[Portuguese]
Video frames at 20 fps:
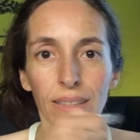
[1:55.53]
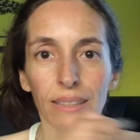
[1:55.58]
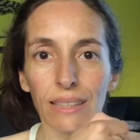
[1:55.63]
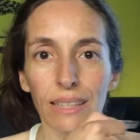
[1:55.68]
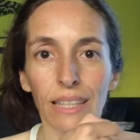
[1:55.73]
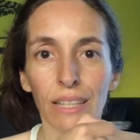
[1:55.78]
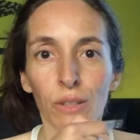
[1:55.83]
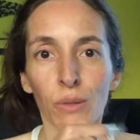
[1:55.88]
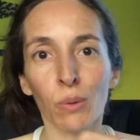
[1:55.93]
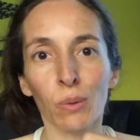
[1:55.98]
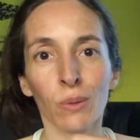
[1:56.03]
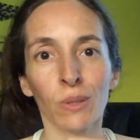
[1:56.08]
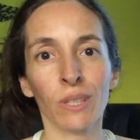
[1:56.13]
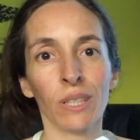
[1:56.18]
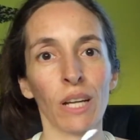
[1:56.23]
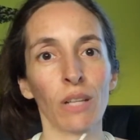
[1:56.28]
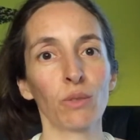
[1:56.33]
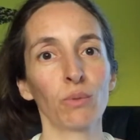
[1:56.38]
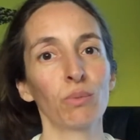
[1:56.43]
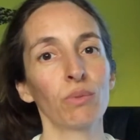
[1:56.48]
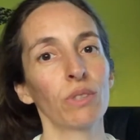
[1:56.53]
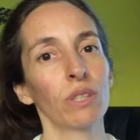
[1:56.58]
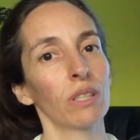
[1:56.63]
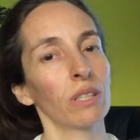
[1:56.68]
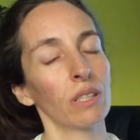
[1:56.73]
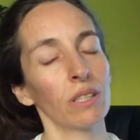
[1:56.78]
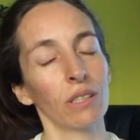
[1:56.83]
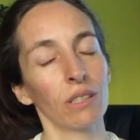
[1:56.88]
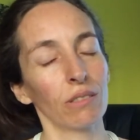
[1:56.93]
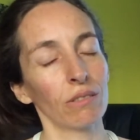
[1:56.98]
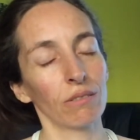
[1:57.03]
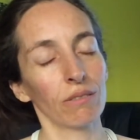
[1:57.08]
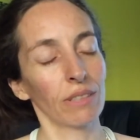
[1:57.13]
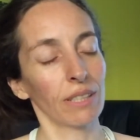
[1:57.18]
encontrar o buraquinho.